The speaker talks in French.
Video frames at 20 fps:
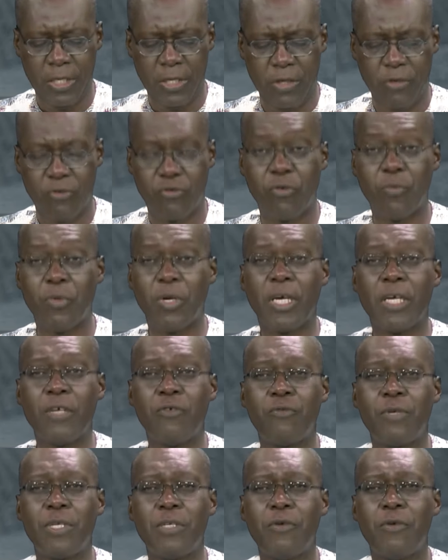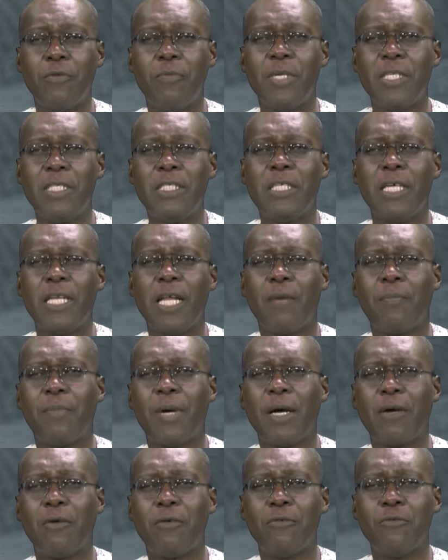Je me réjouis de méditer la
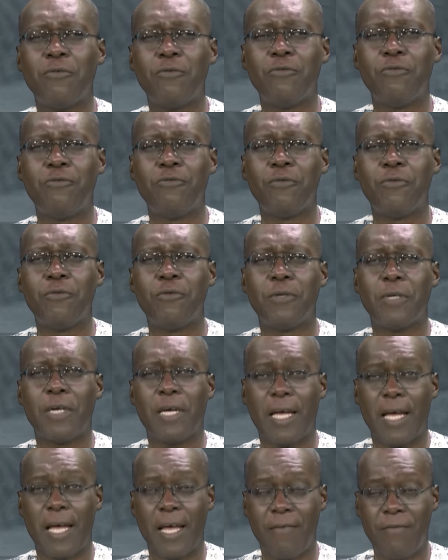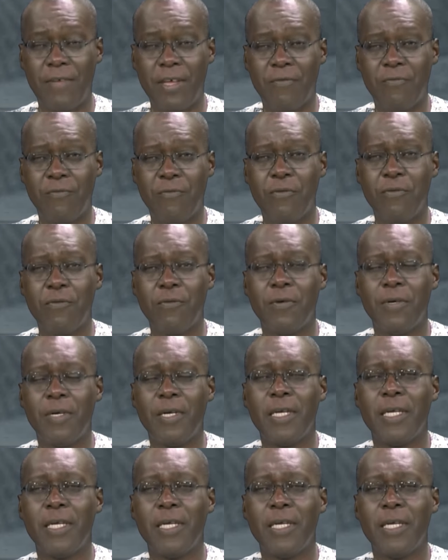parole de Dieu avec vous